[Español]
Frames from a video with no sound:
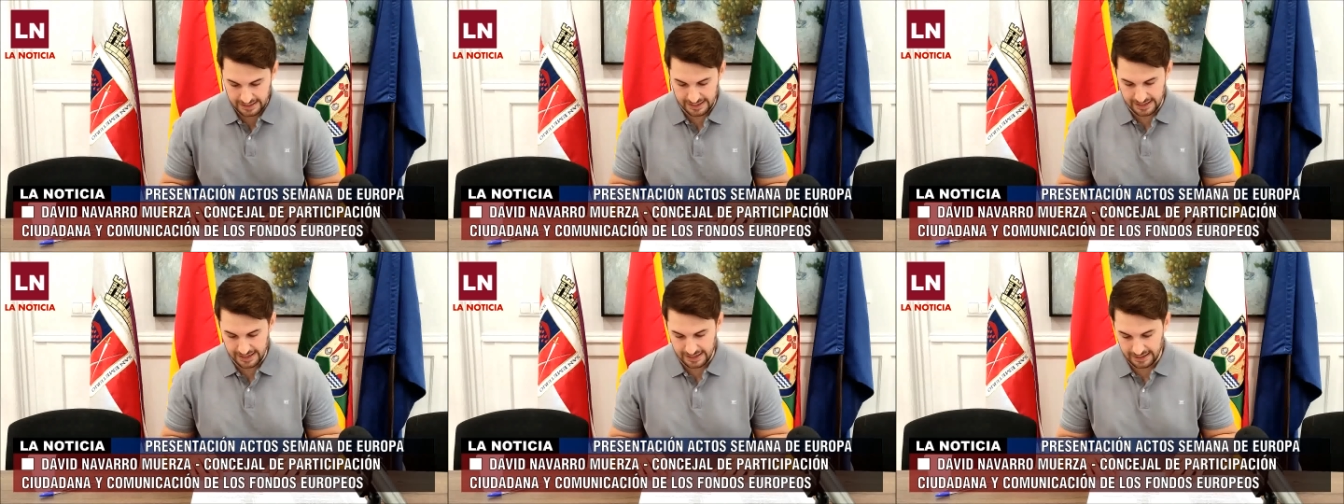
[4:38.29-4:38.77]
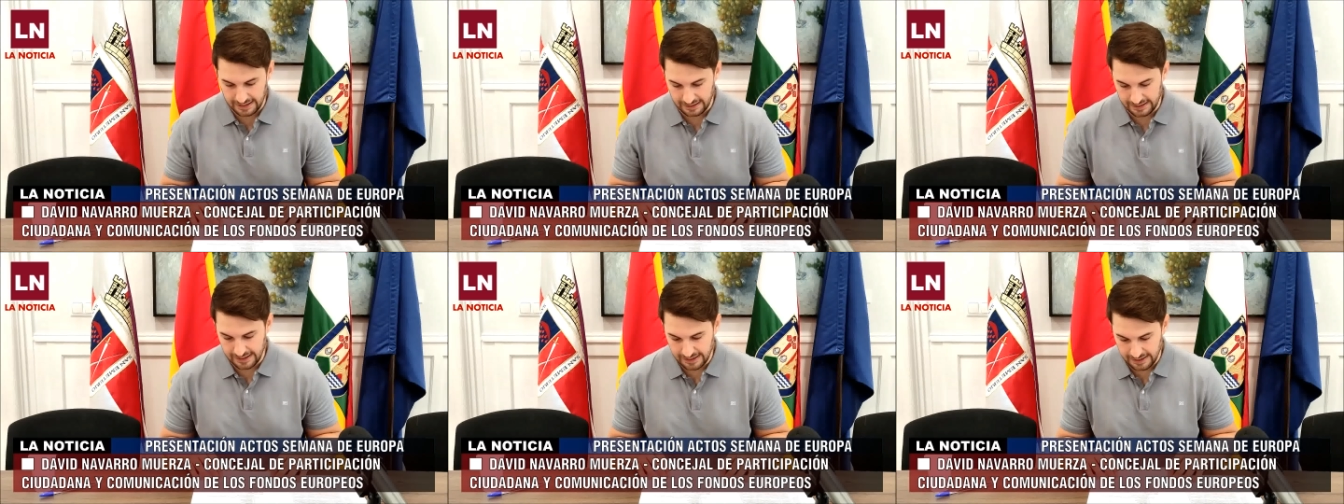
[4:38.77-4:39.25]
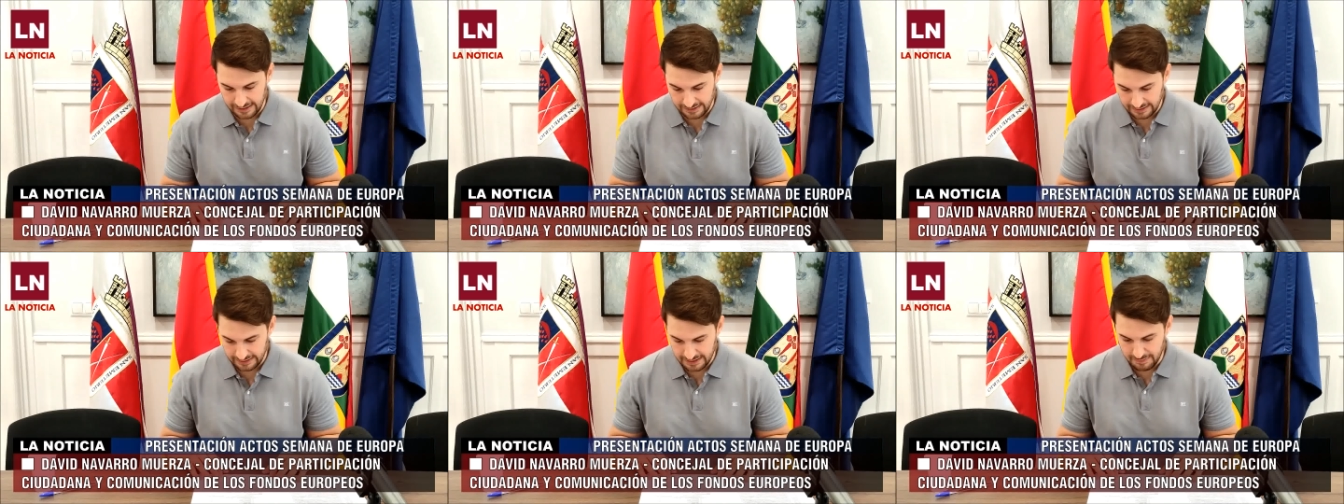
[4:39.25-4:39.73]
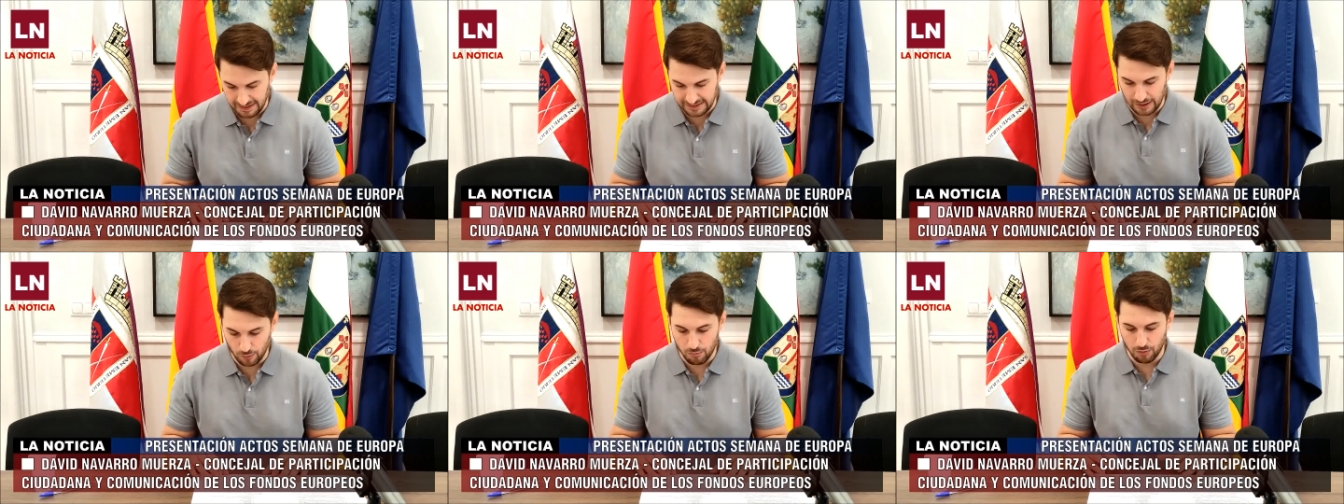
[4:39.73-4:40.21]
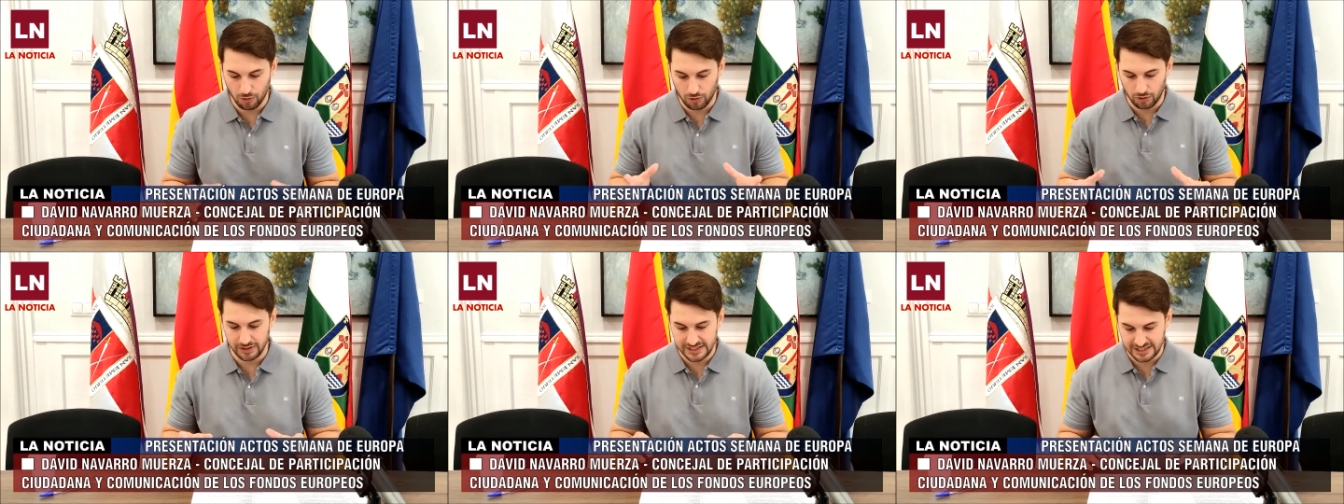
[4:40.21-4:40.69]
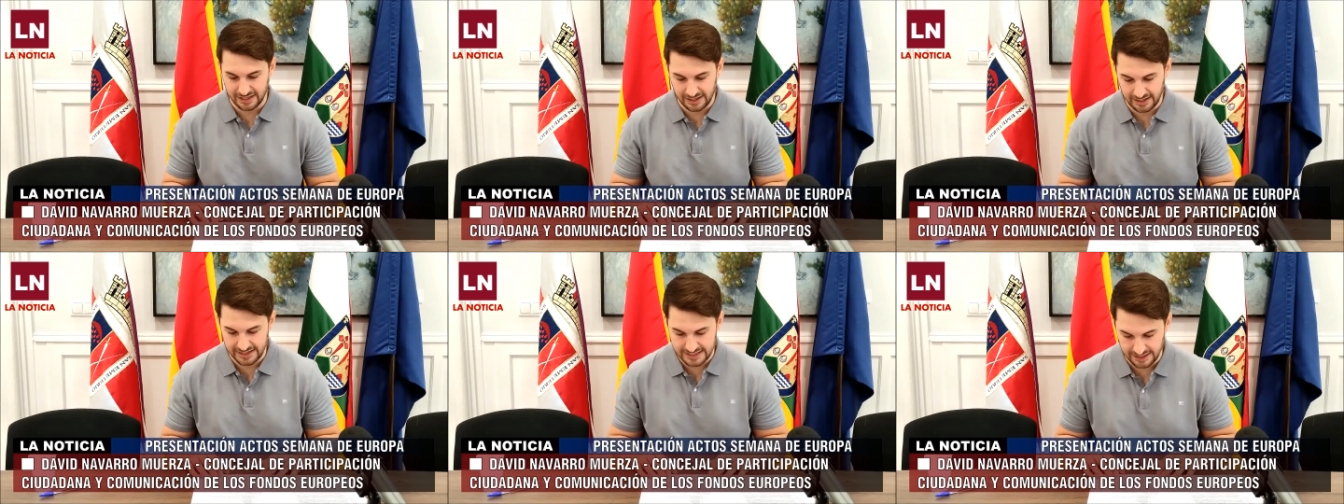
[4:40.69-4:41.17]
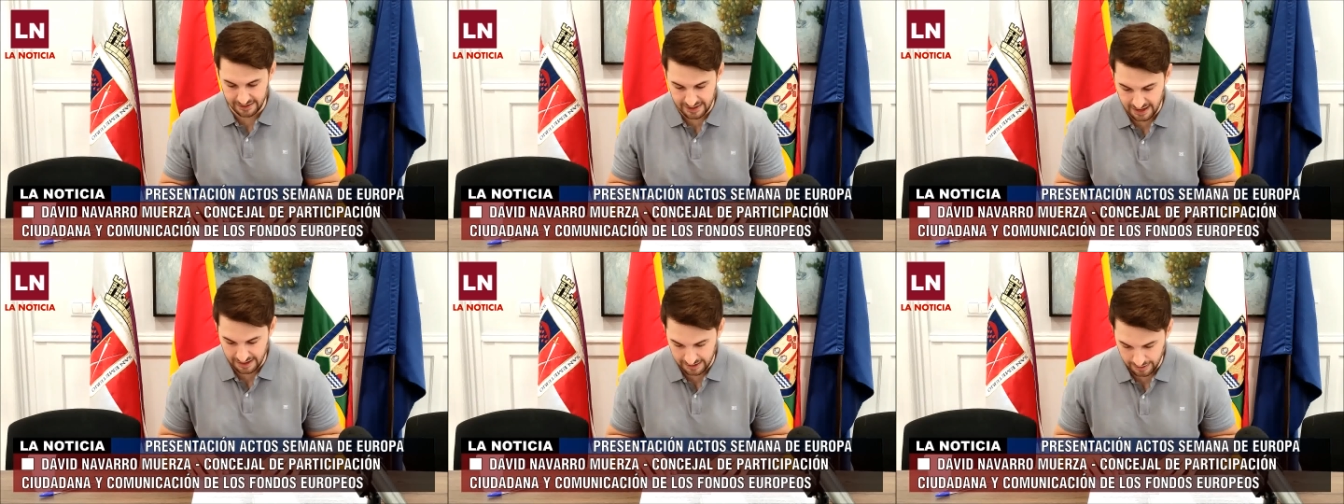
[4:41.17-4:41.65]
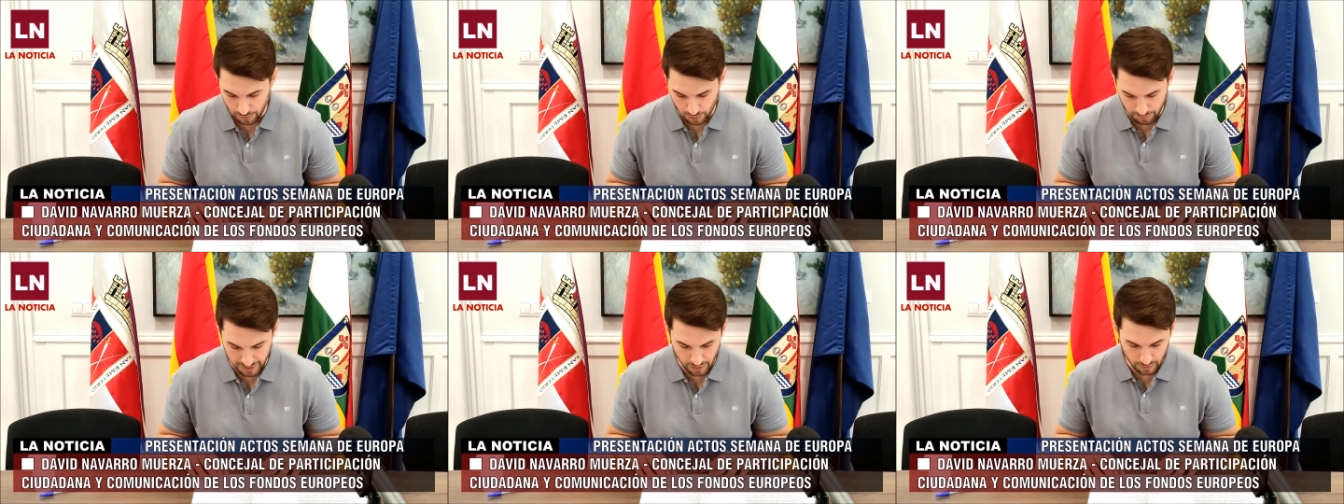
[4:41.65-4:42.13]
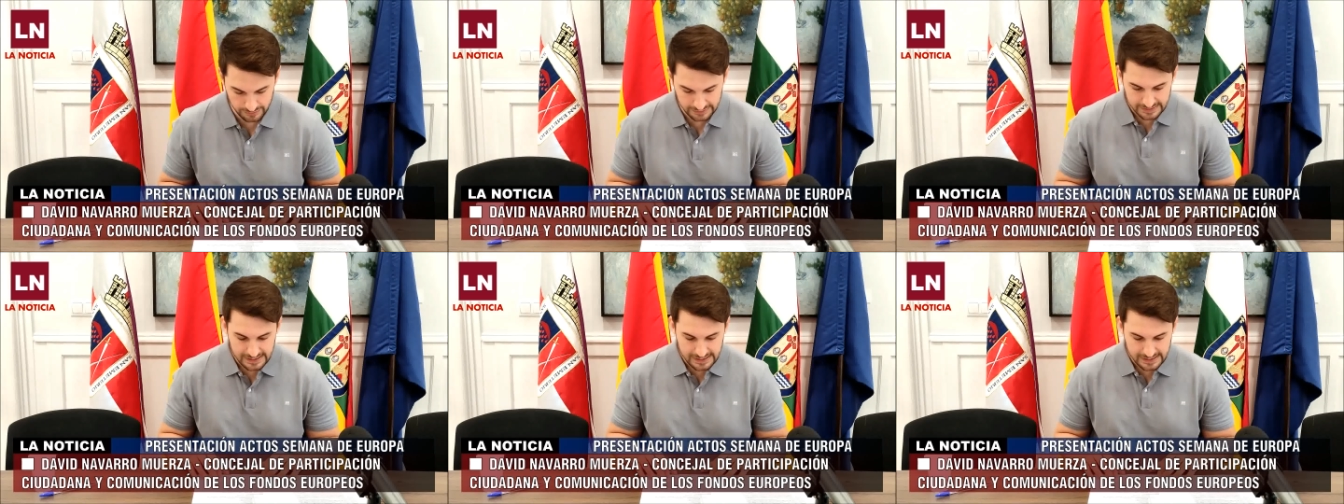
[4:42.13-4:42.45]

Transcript: y, marcar un poco ese, día europeo.